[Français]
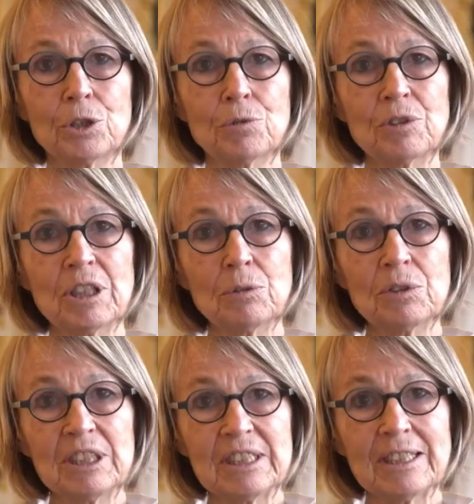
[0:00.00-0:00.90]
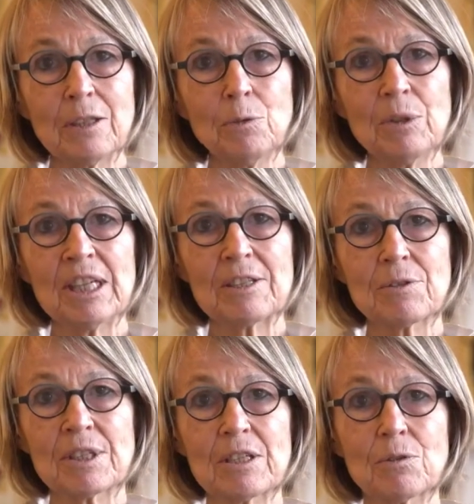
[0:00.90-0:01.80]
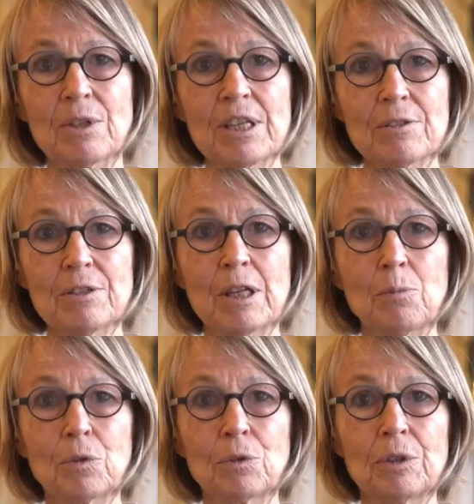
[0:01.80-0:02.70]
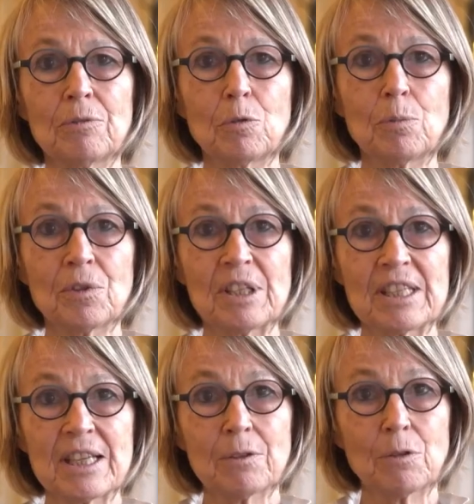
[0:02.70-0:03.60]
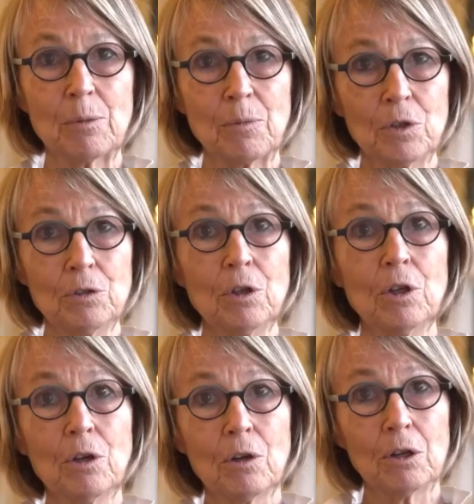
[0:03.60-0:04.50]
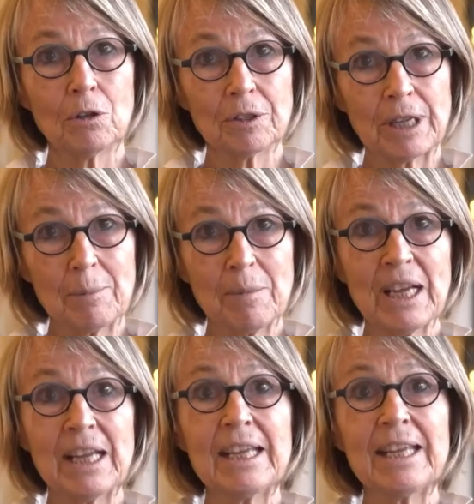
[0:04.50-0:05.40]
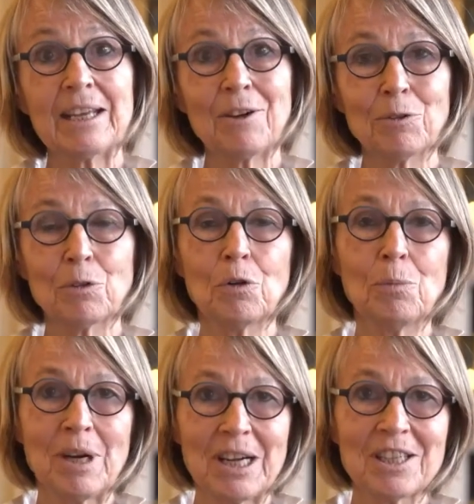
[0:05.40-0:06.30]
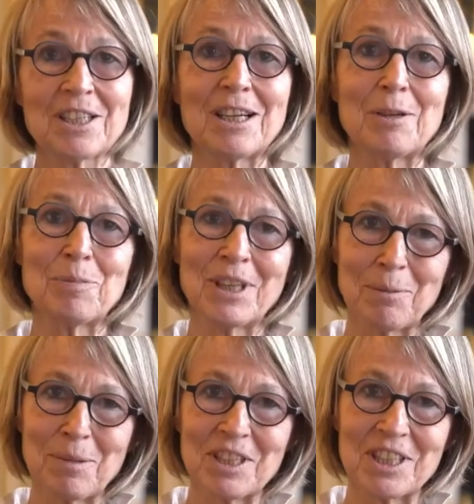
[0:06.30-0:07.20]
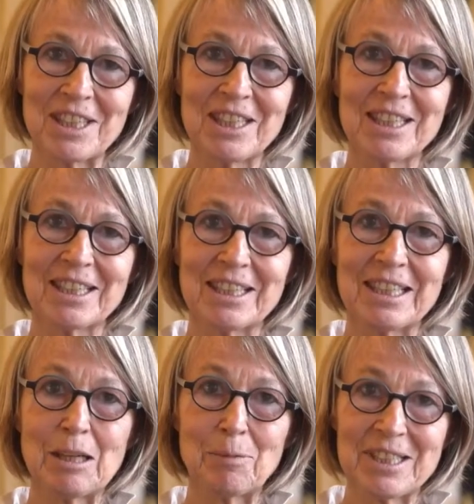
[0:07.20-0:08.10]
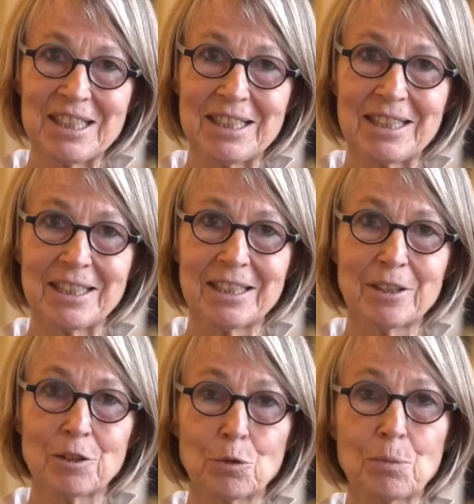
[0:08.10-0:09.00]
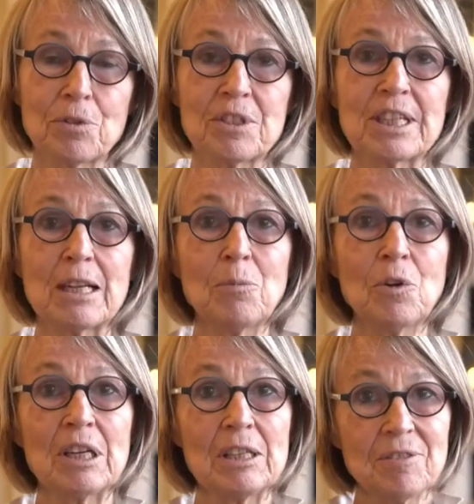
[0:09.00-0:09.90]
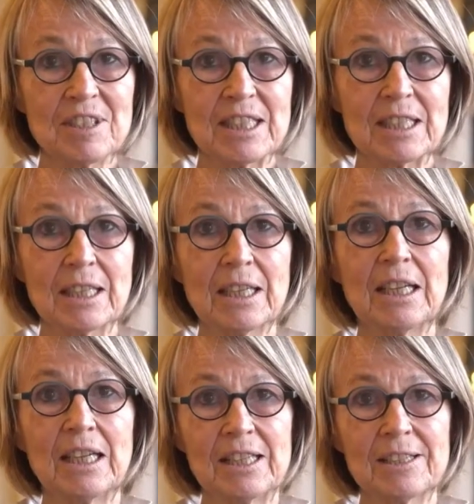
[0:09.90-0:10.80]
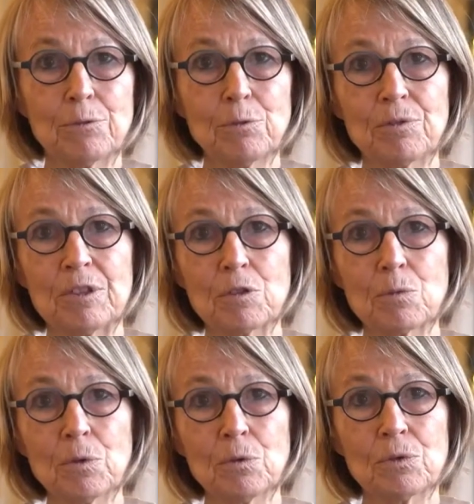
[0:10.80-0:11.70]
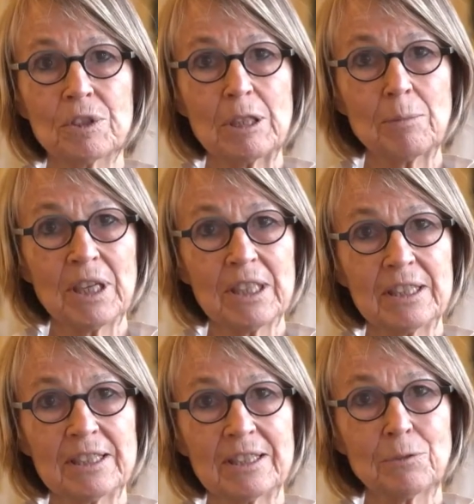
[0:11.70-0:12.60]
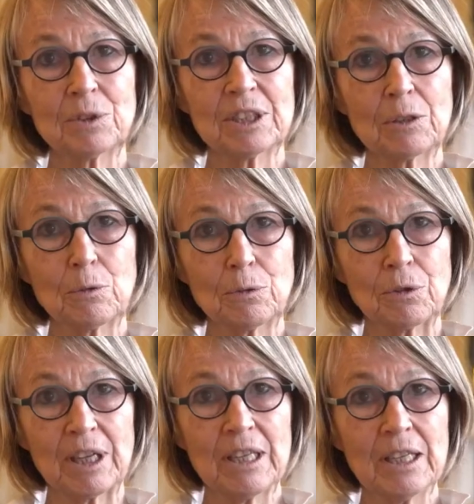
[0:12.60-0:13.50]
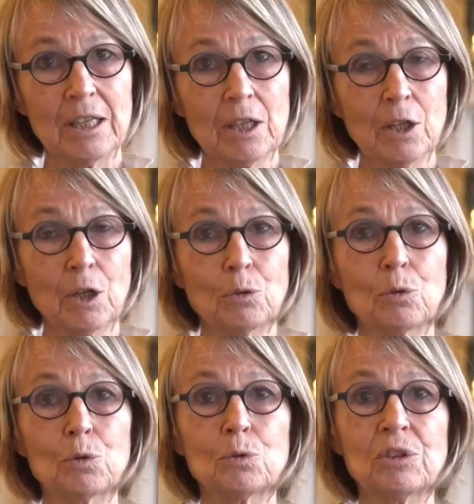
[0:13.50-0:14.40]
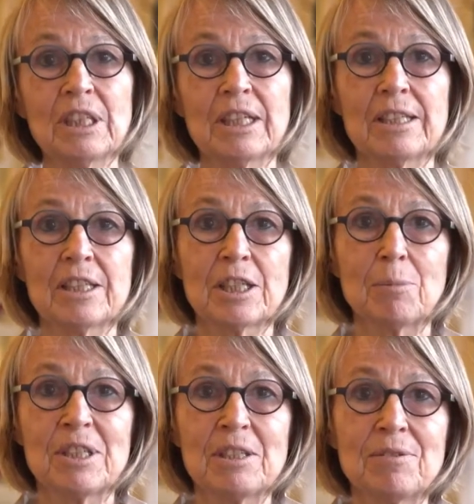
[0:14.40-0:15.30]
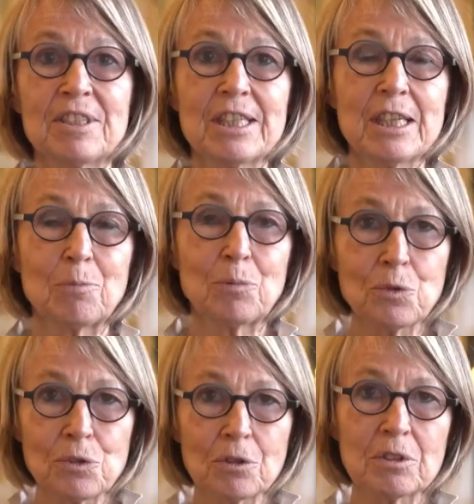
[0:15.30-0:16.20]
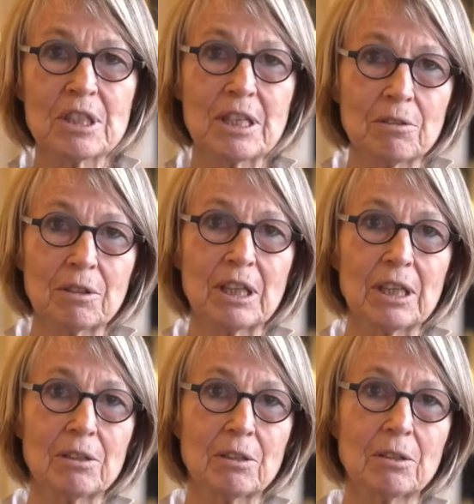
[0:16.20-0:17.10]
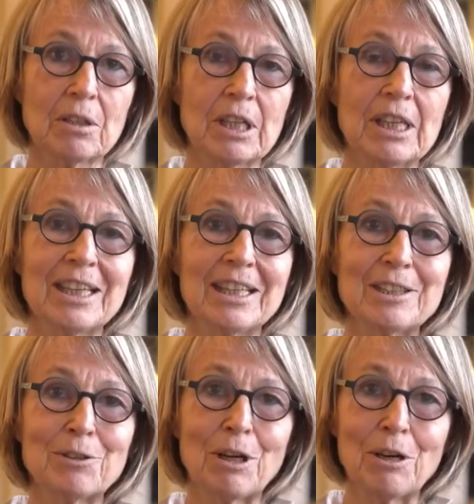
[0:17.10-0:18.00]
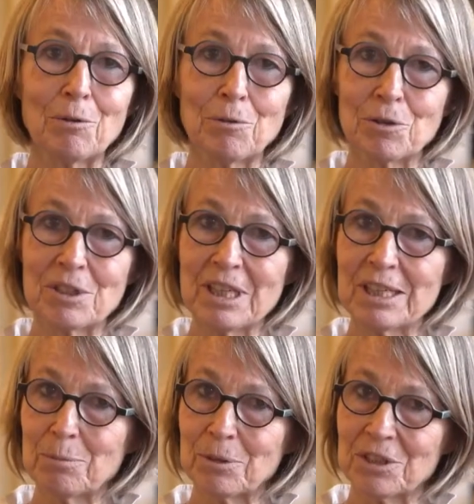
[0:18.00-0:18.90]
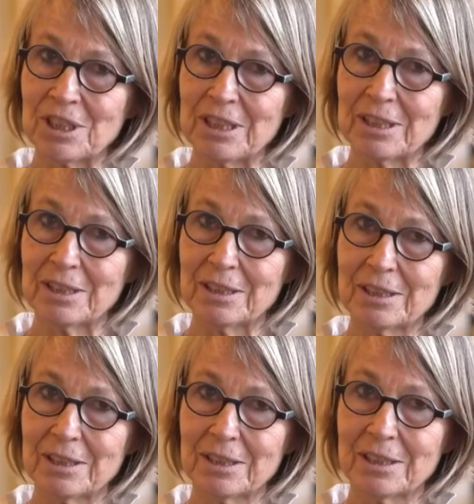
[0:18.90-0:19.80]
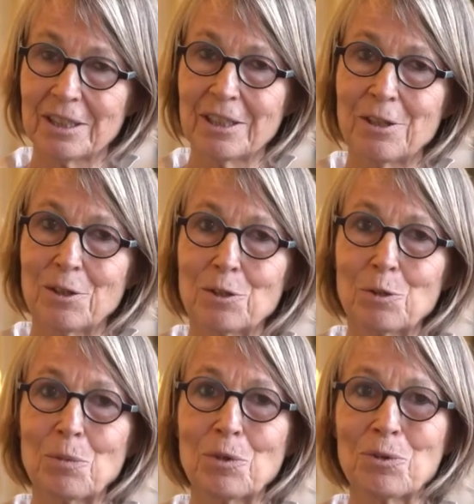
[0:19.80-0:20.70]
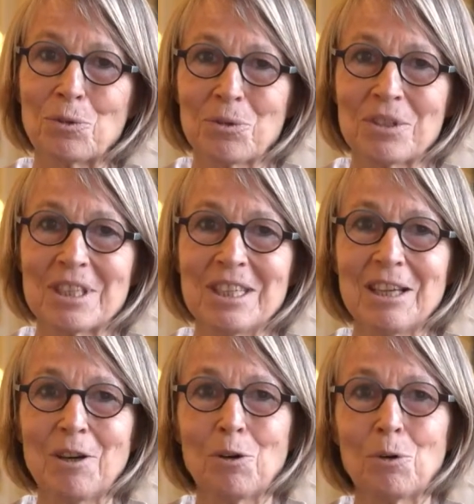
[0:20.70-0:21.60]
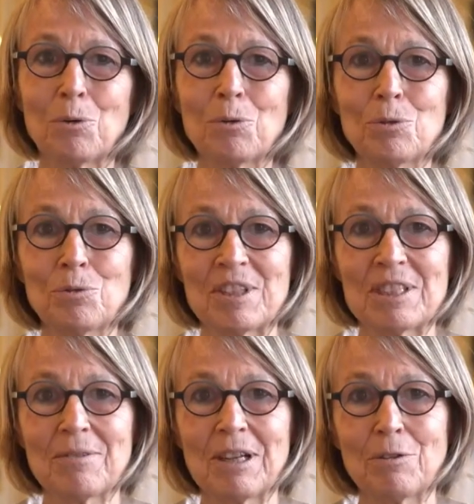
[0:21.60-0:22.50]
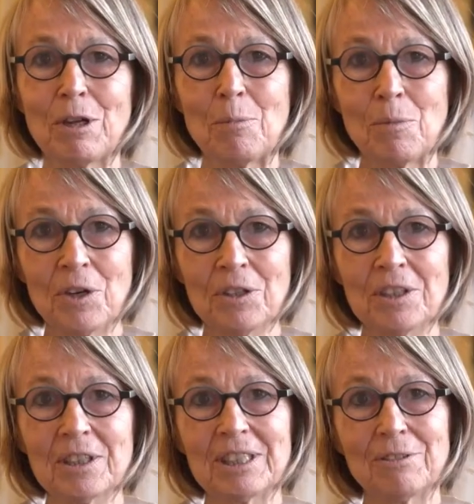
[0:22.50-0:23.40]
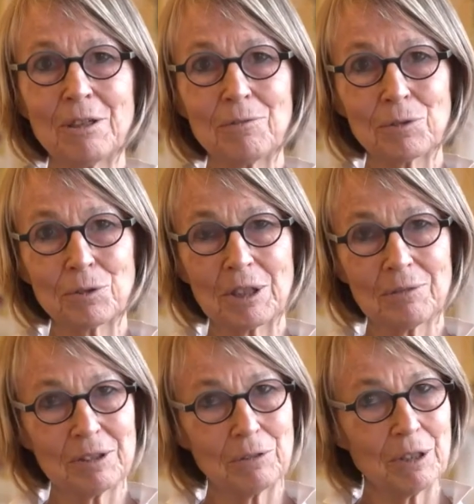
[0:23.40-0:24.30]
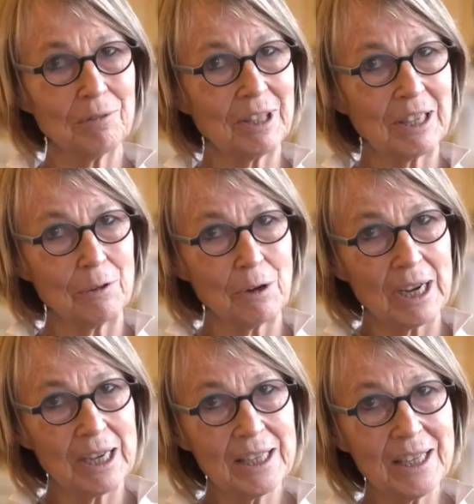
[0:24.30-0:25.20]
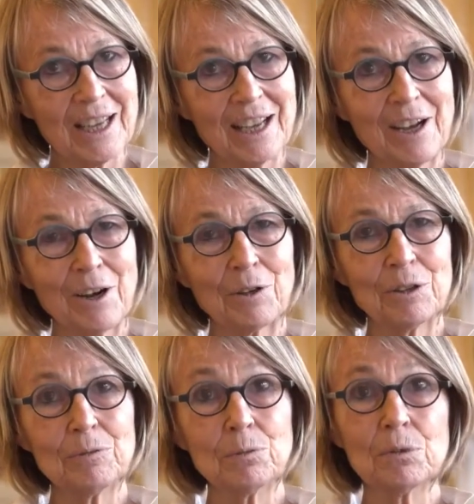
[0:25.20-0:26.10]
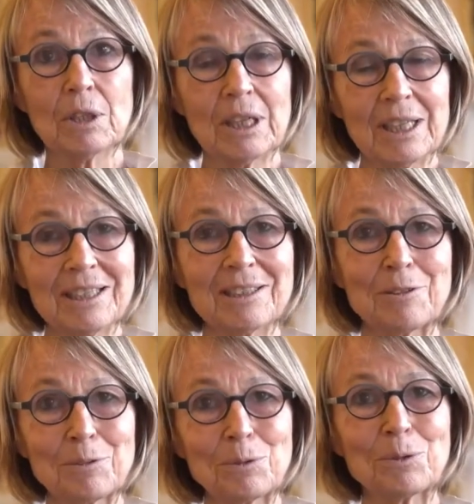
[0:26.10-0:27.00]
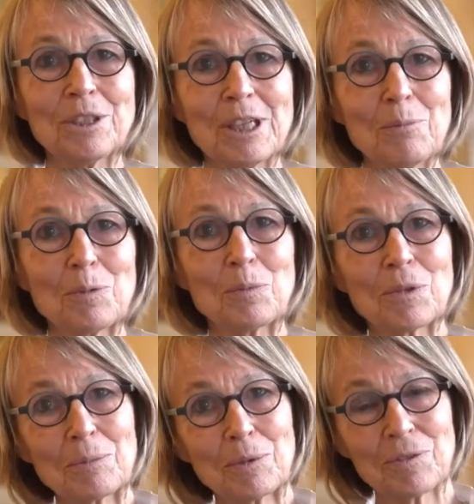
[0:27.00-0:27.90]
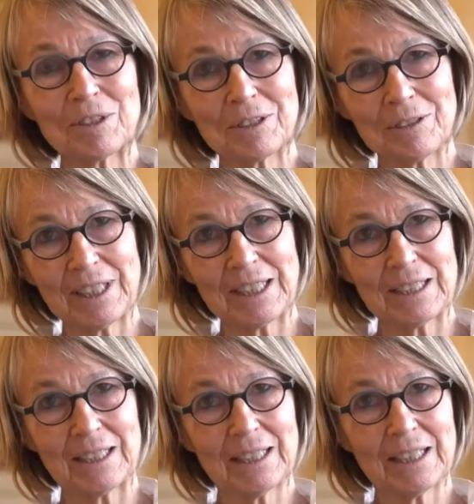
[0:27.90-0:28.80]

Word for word: Je voudrais aussi saluer l'Association nationale pour le développement des arts de la mode, l'ANDAM, et rendre hommage à Pierre Berger qui l'a présidée. Je pense également à l'IFSIC, l'Institut de financement du cinéma et des industries culturelles, dont le soutien a déjà bénéficié à plusieurs dizaines de créateurs et sera renforcé l'année prochaine. Je pense aussi au rôle du Festival de la mode et de la photographie de la Villa Noailles, rendez-vous incontournable pour les professionnels.